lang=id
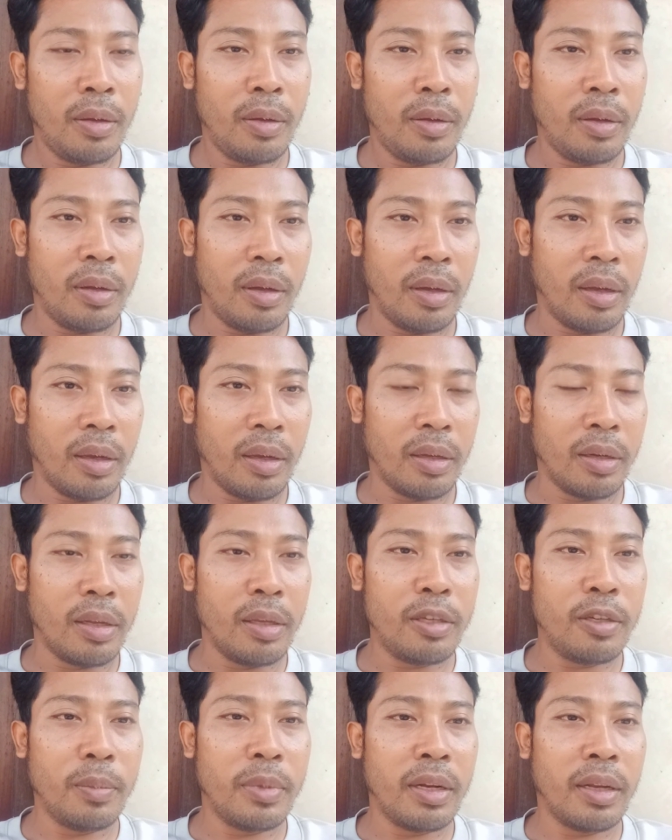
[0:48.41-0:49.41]
Nah, ini
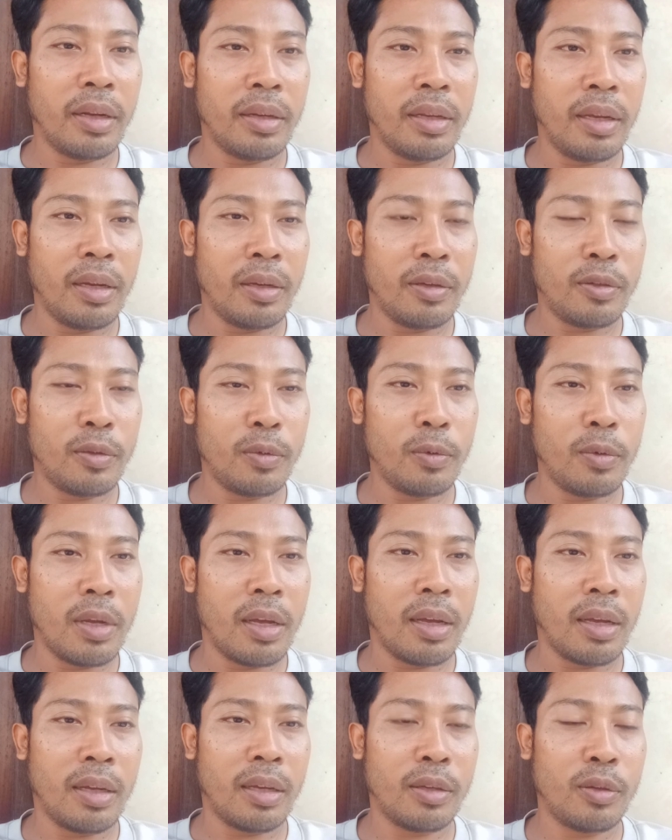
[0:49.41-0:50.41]
sebenarnya
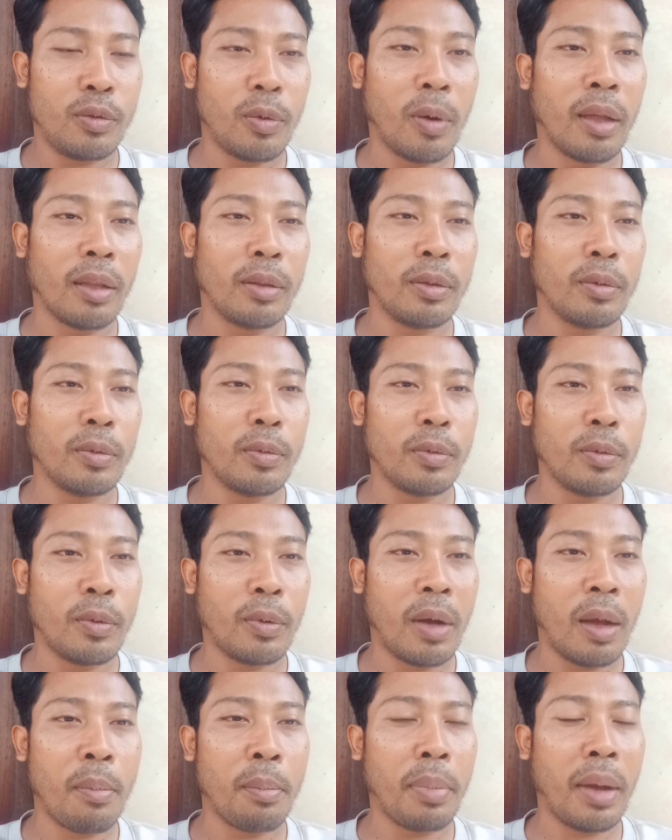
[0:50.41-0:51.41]
sudah suatu
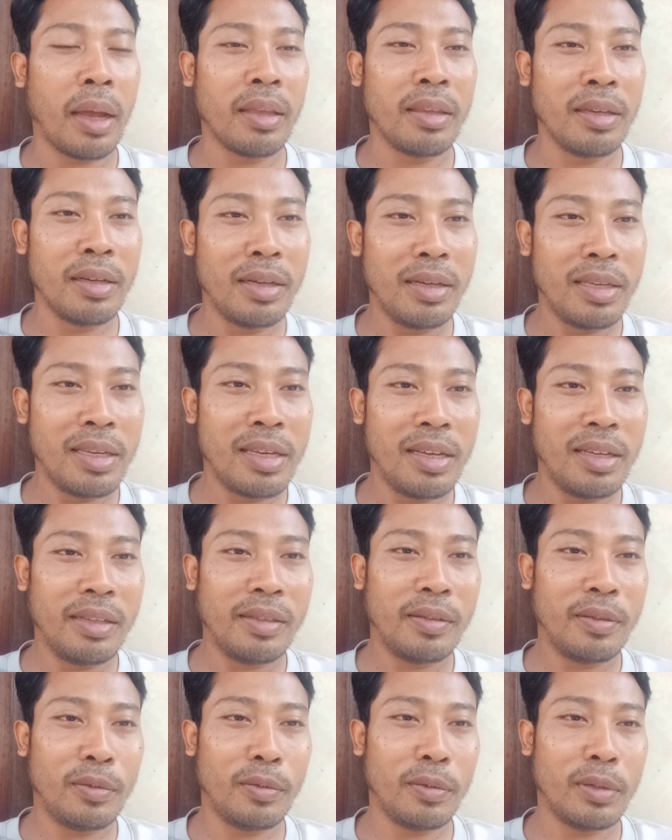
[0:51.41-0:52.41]
kampanye ya,
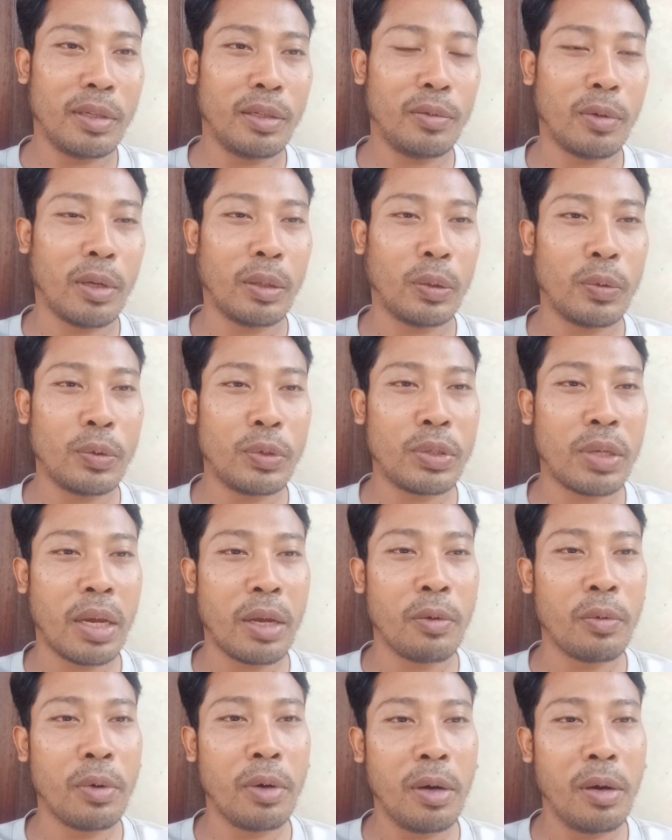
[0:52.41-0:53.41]
sudah suatu
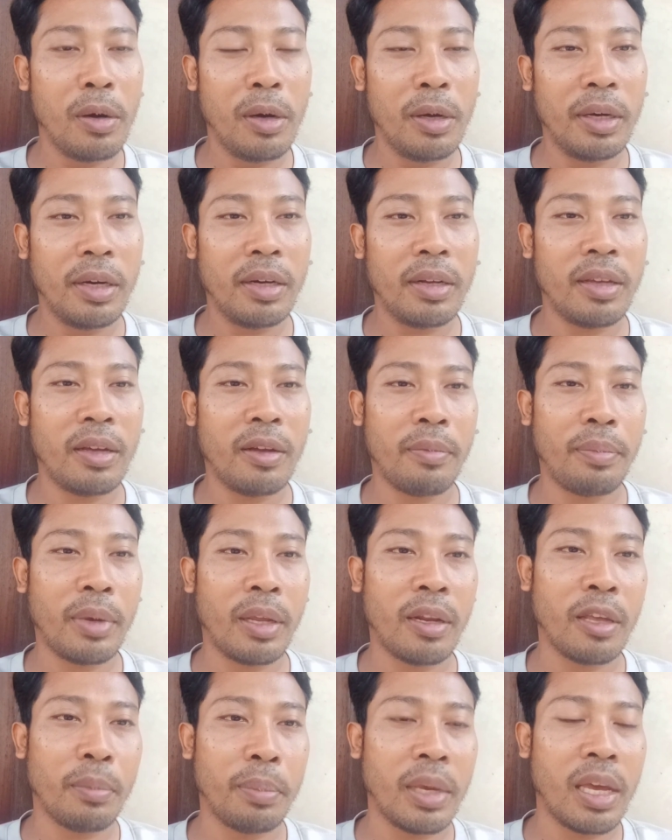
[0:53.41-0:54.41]
cyber ya
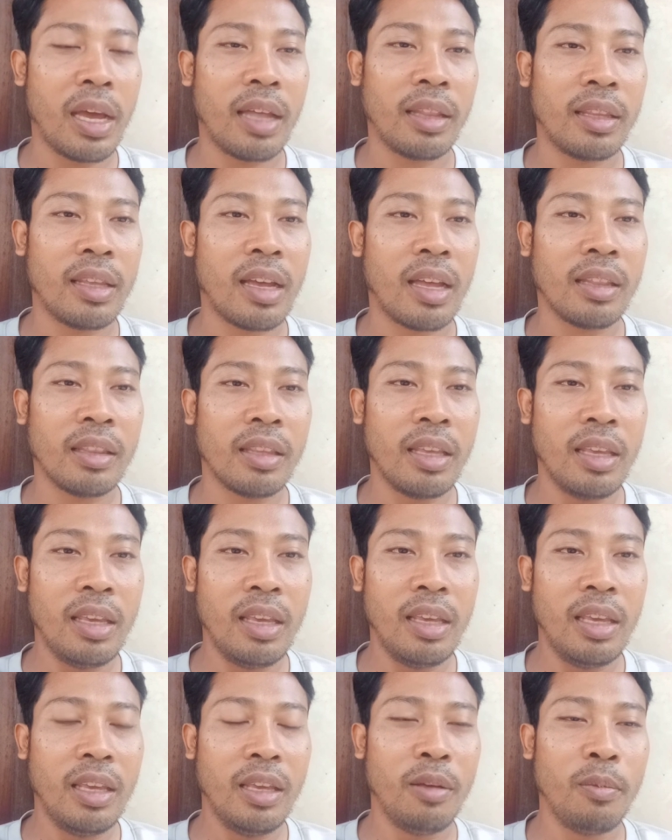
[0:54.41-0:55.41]
PDIP
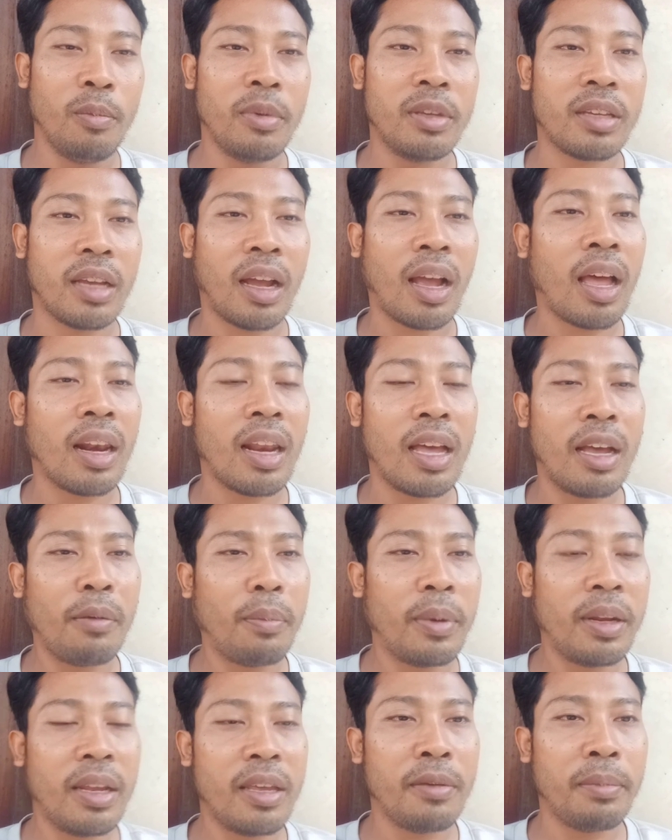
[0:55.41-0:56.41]
hati-hati bisa
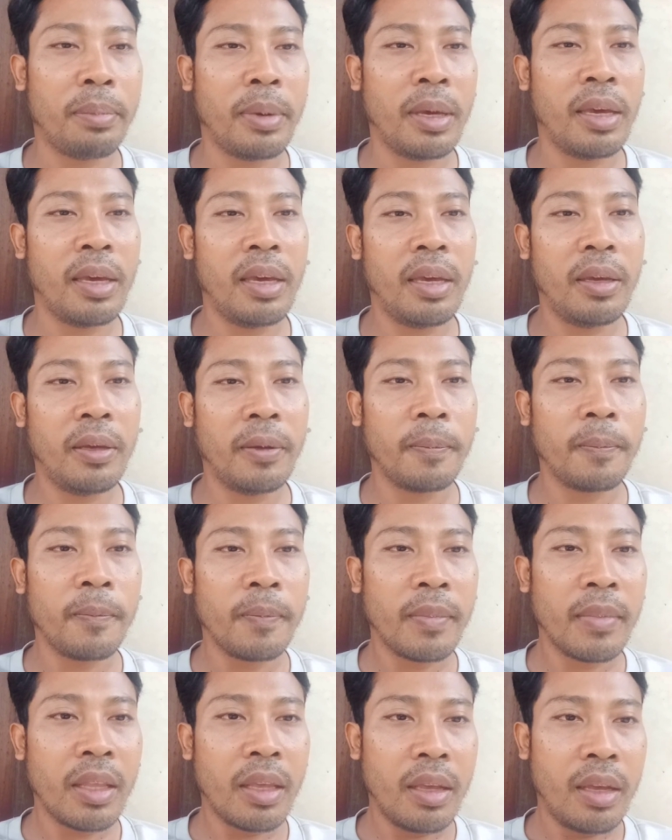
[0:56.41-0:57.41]
kalah PDIP
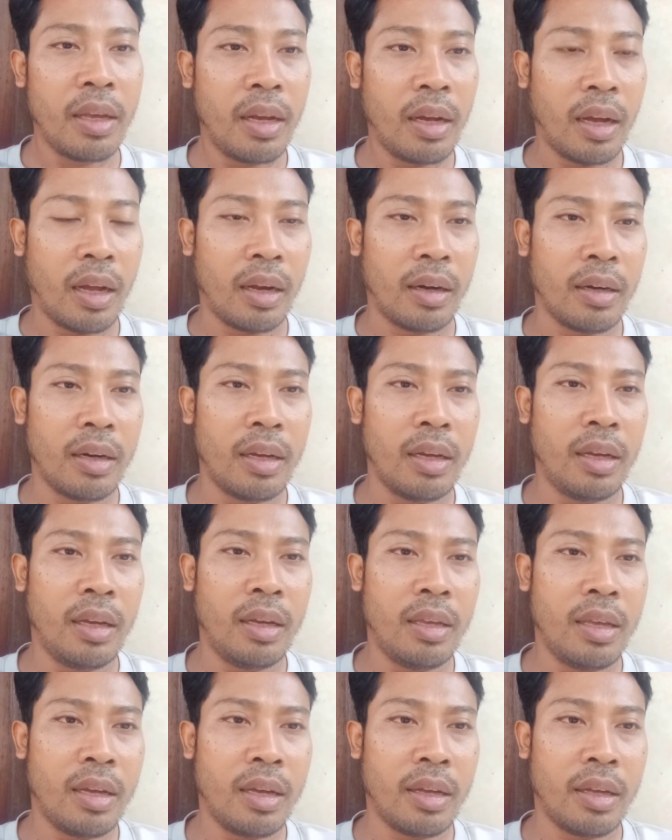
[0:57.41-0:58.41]

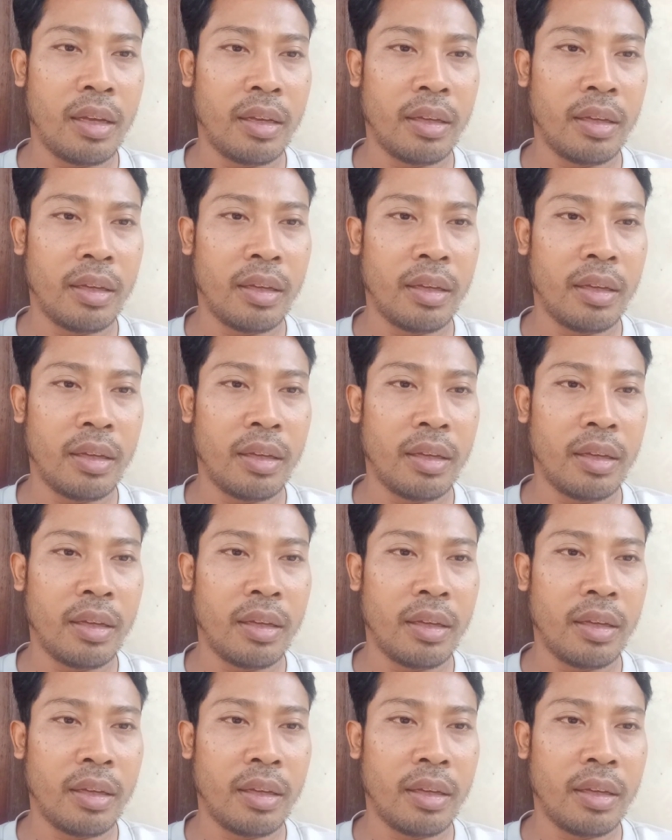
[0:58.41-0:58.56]
karena ya